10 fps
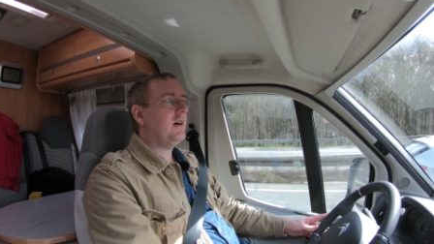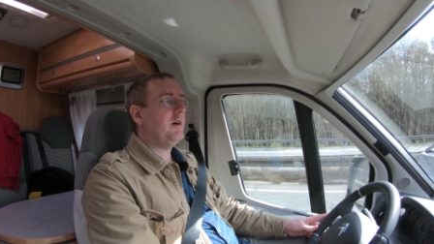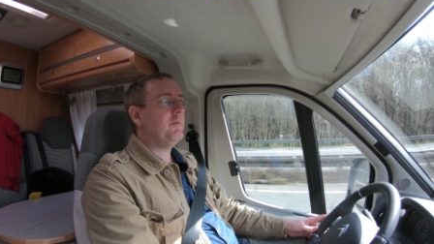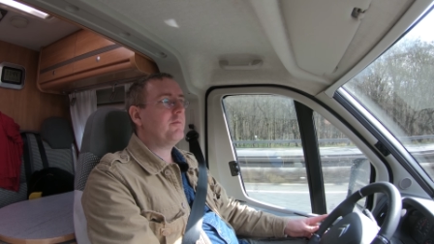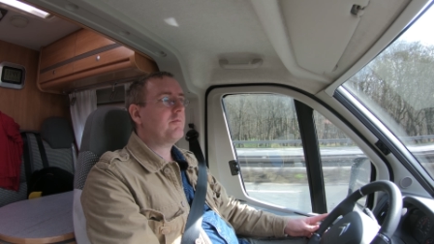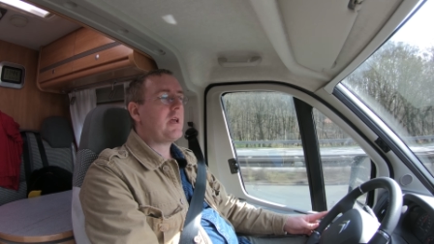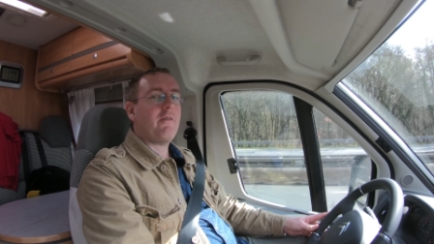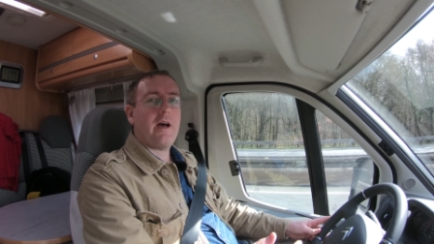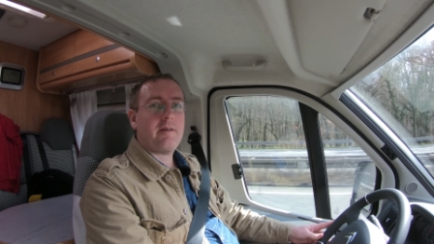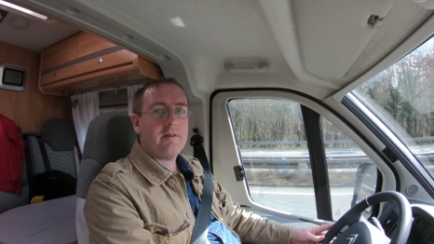Ähm,
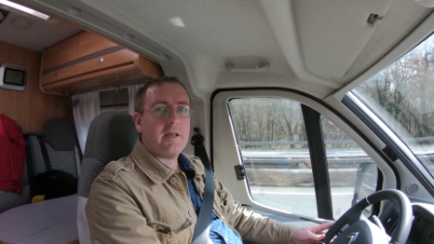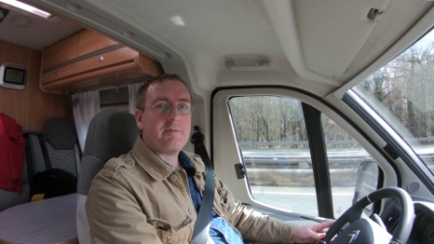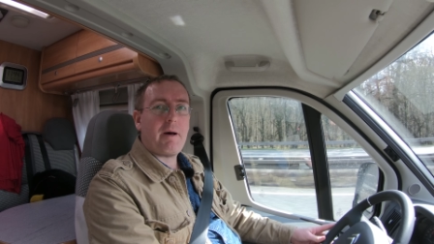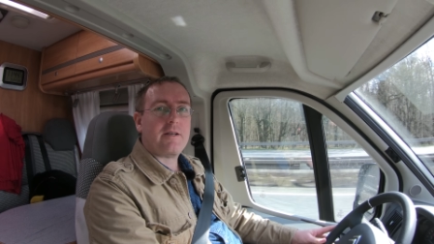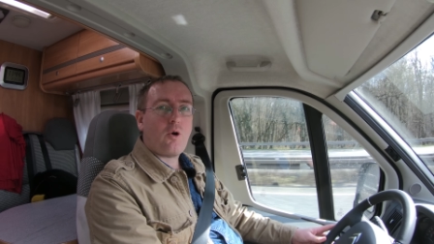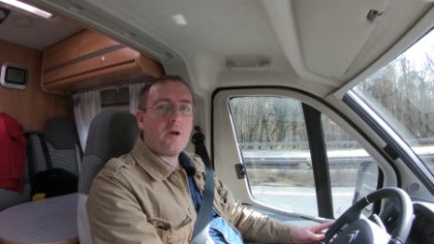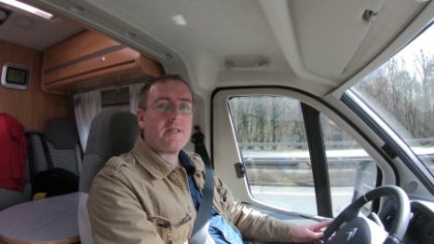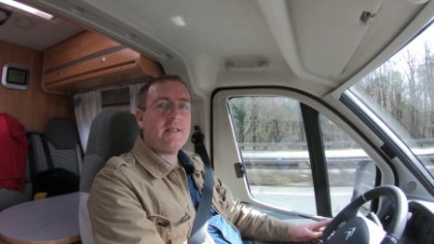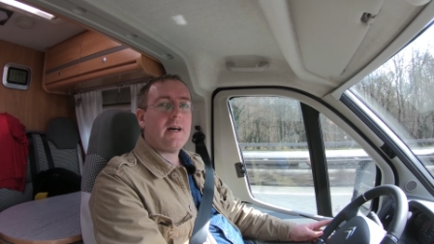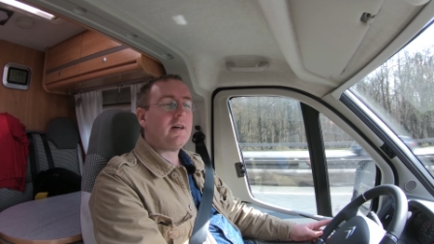ja, wir hatten jetzt Bad
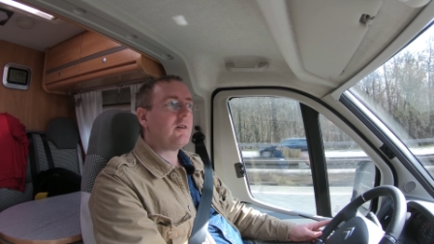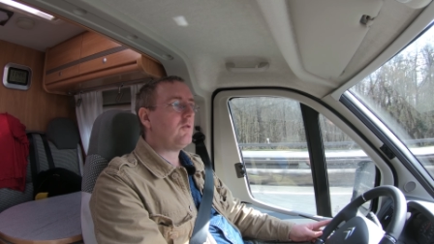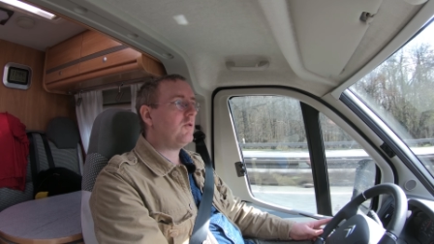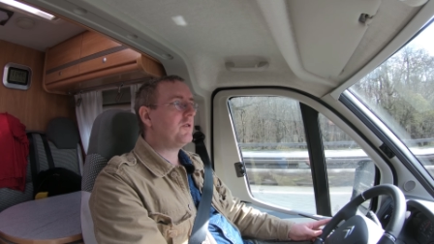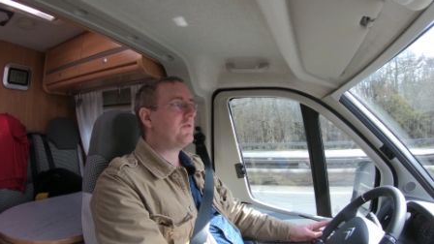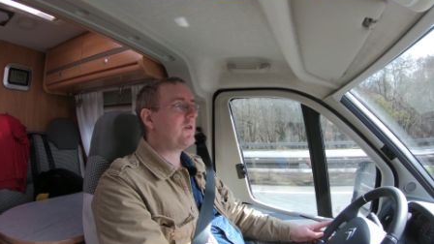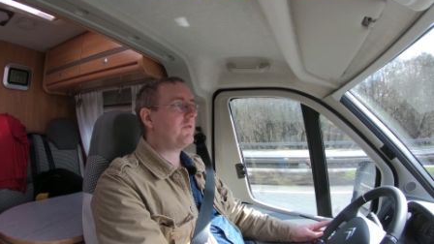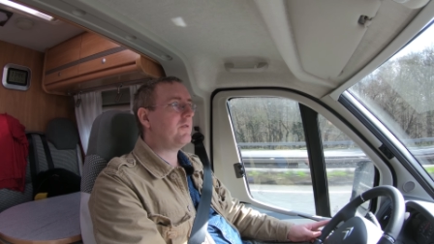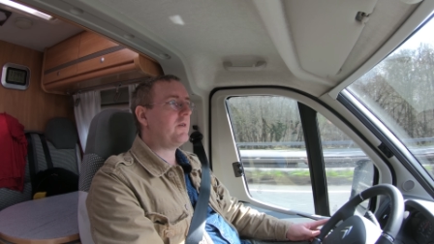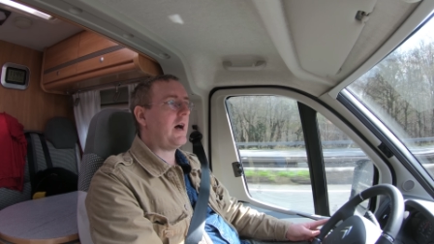Kreuznach und wir
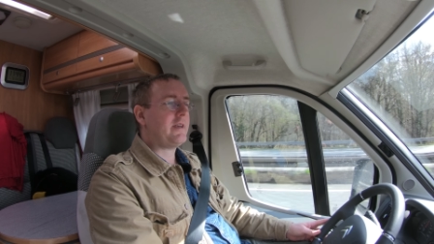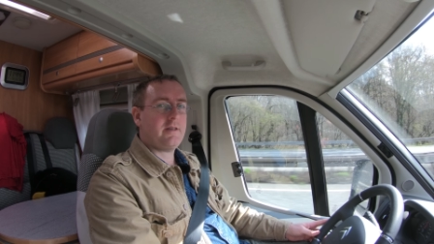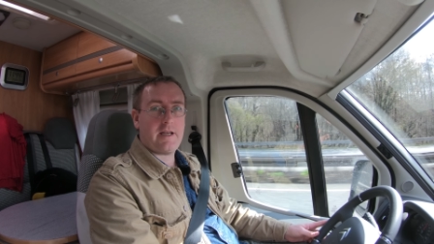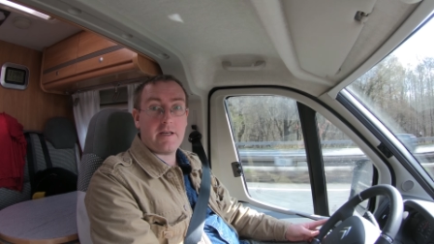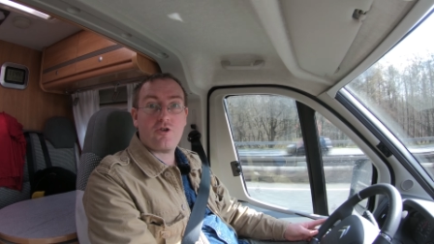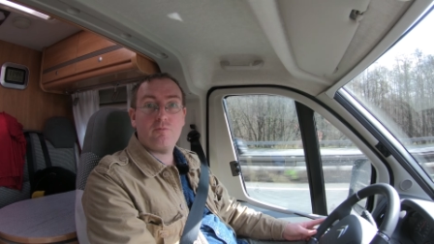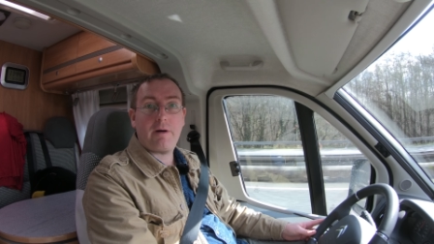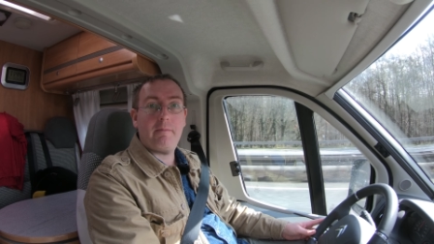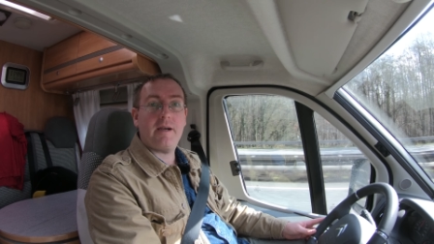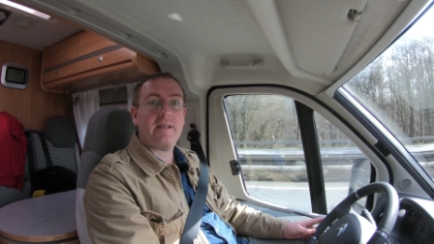hat, ich hatte ja schon ein
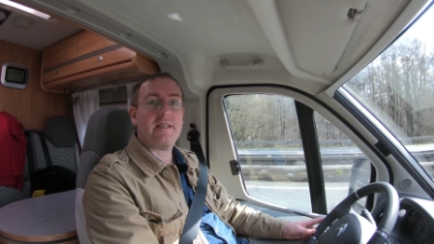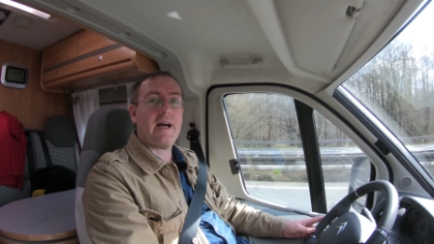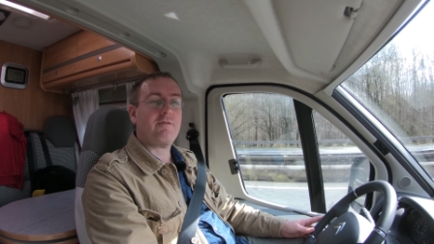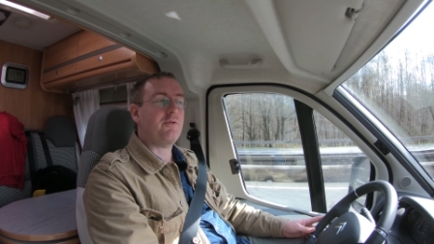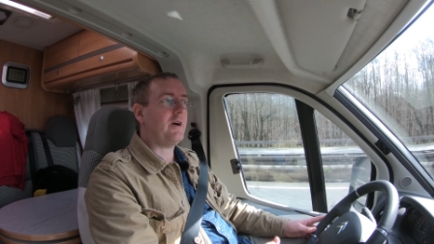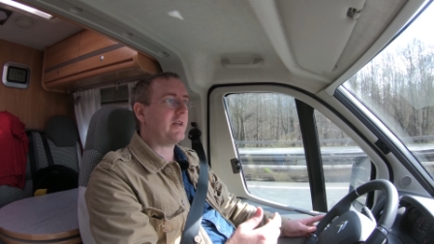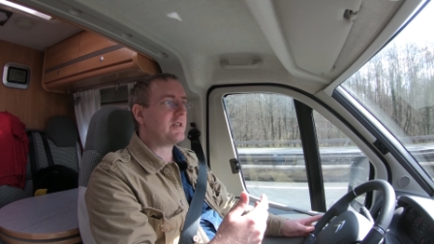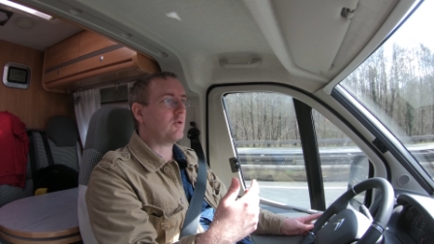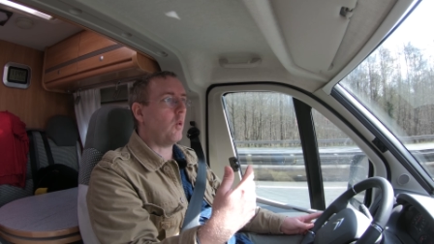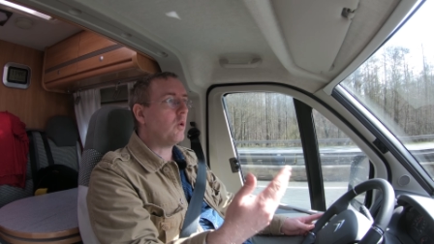paar Mal gesagt, wir fahren
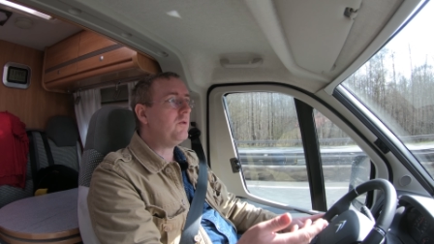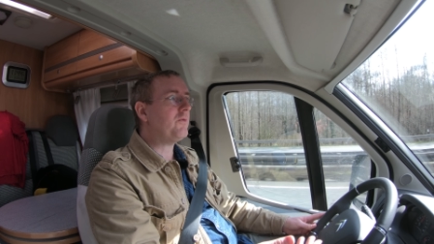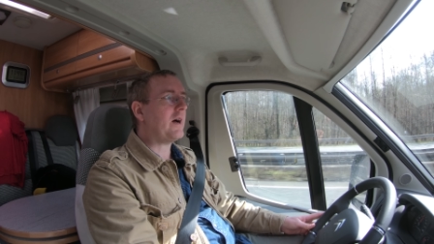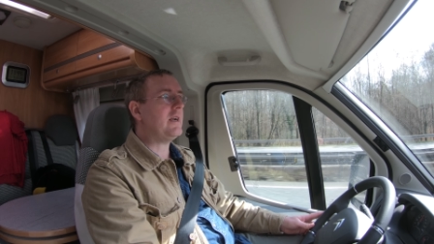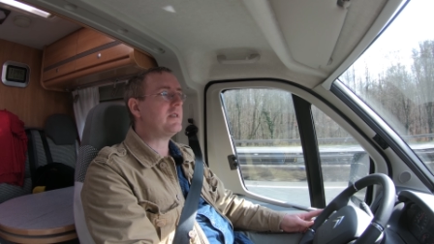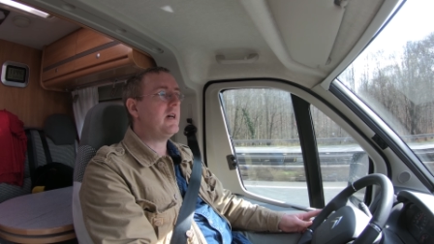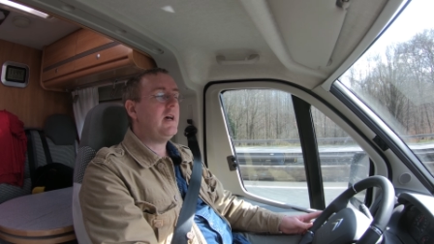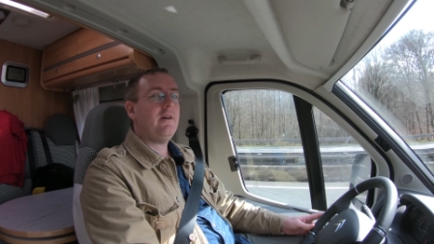Richtung Odenwald.